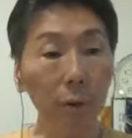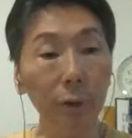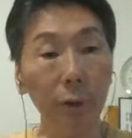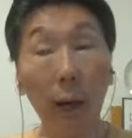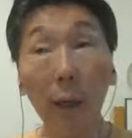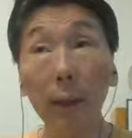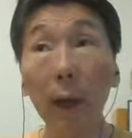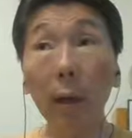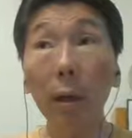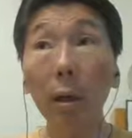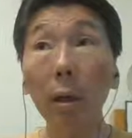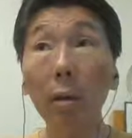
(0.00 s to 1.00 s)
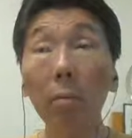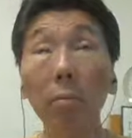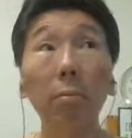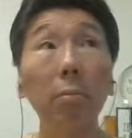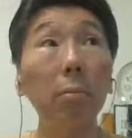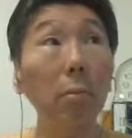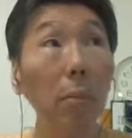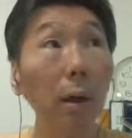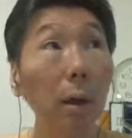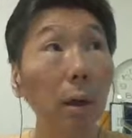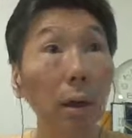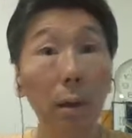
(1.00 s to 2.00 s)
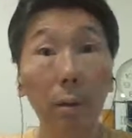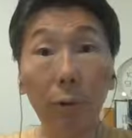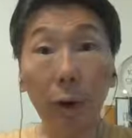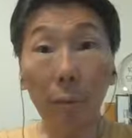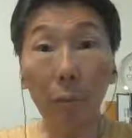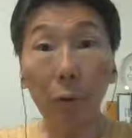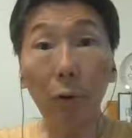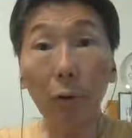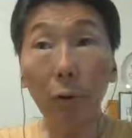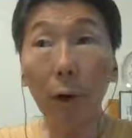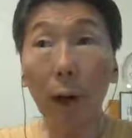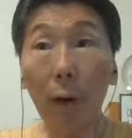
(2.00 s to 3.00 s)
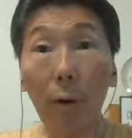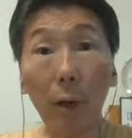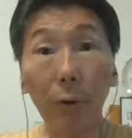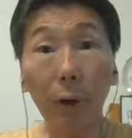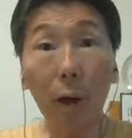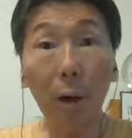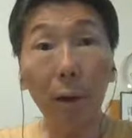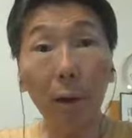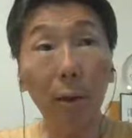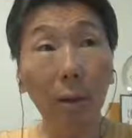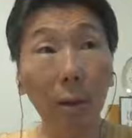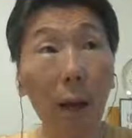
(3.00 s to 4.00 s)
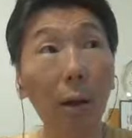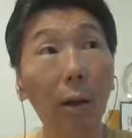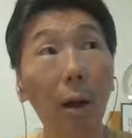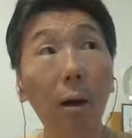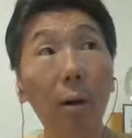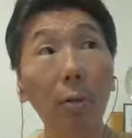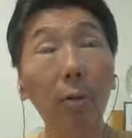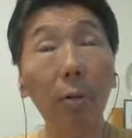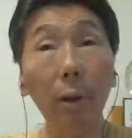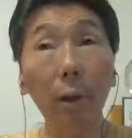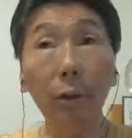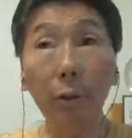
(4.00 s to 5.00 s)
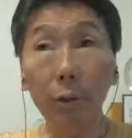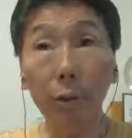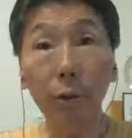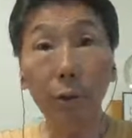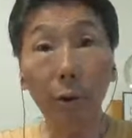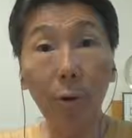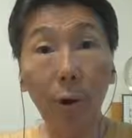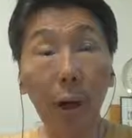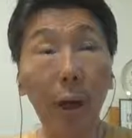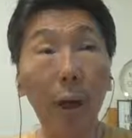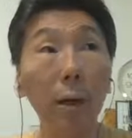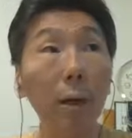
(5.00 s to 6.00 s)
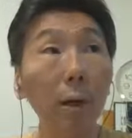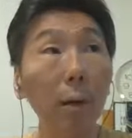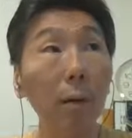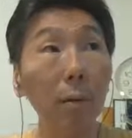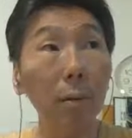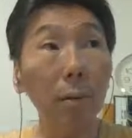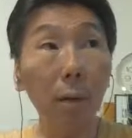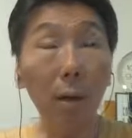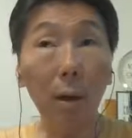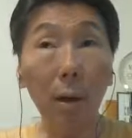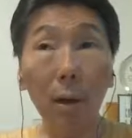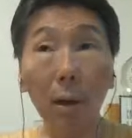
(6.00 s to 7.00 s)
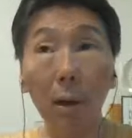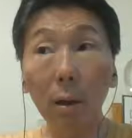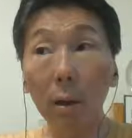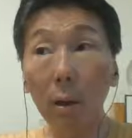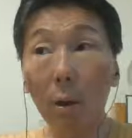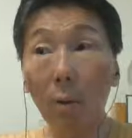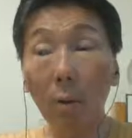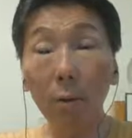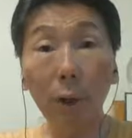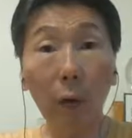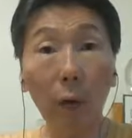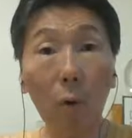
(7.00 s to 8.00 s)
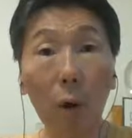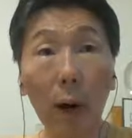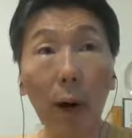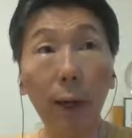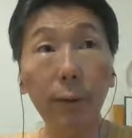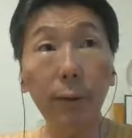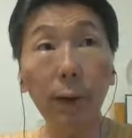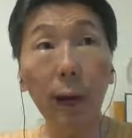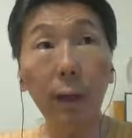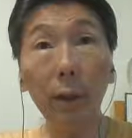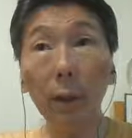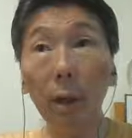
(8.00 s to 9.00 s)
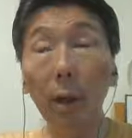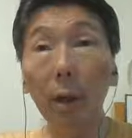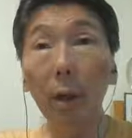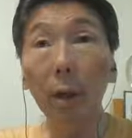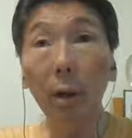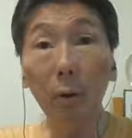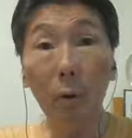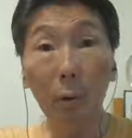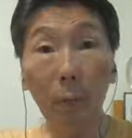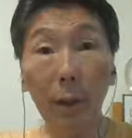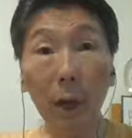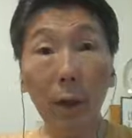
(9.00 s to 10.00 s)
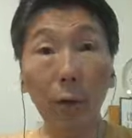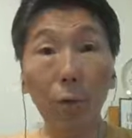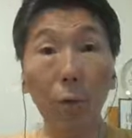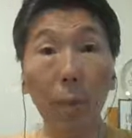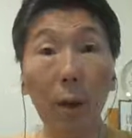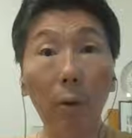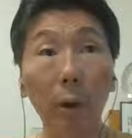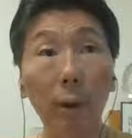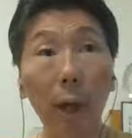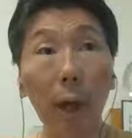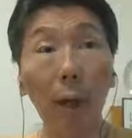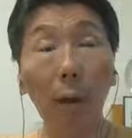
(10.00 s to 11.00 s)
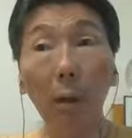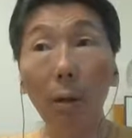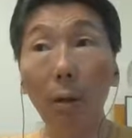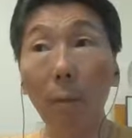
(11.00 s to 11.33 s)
我之前还在跟呃 James 同学开玩笑，谈到一九四九年，呃，老共讲的淮海战役，跟我们讲的徐蚌会战，